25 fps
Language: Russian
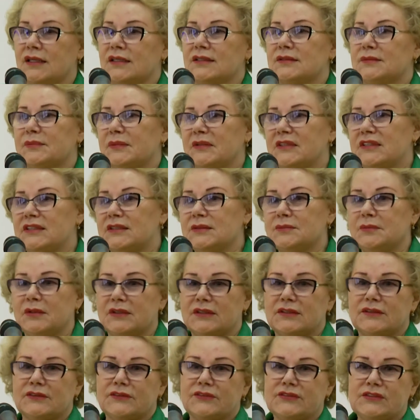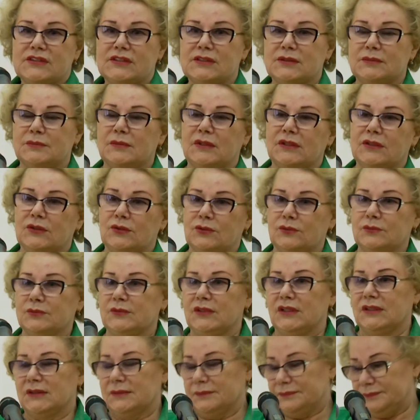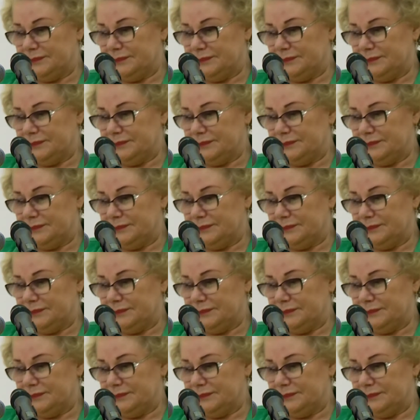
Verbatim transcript: Спасибо всем огромное.